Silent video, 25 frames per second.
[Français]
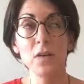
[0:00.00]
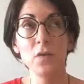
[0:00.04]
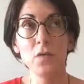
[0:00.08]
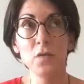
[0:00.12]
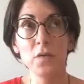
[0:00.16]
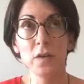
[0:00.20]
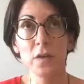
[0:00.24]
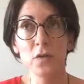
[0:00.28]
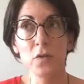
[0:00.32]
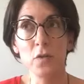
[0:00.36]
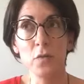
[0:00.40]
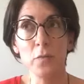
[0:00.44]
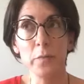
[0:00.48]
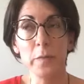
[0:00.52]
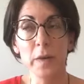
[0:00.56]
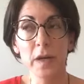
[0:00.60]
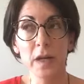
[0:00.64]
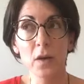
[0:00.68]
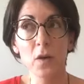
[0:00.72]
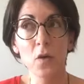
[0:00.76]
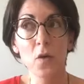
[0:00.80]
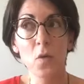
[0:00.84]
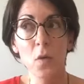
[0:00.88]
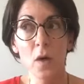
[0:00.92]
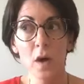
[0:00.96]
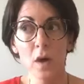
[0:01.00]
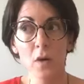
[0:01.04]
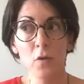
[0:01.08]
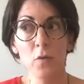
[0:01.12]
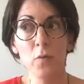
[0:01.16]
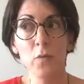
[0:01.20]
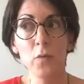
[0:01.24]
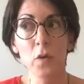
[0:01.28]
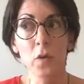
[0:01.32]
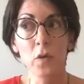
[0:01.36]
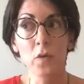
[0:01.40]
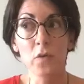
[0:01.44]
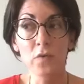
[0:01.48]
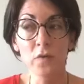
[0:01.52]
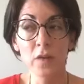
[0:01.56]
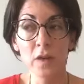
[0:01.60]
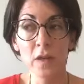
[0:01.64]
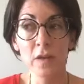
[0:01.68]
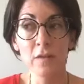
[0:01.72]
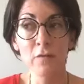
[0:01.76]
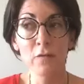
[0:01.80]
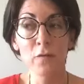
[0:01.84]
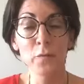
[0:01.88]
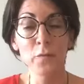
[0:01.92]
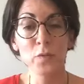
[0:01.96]
le fait de ne pas croire qu'on peut en
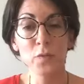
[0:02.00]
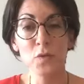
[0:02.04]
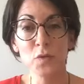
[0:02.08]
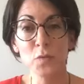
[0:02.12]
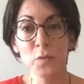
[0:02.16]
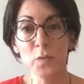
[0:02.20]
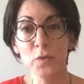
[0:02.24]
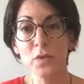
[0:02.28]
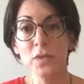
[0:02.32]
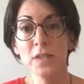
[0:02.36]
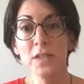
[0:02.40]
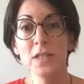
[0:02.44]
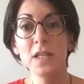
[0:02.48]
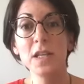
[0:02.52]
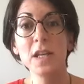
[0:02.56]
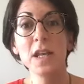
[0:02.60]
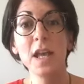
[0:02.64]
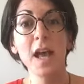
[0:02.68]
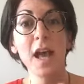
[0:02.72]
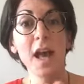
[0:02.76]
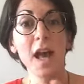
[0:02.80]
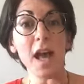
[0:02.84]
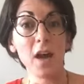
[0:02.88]
vivre, on peut se penser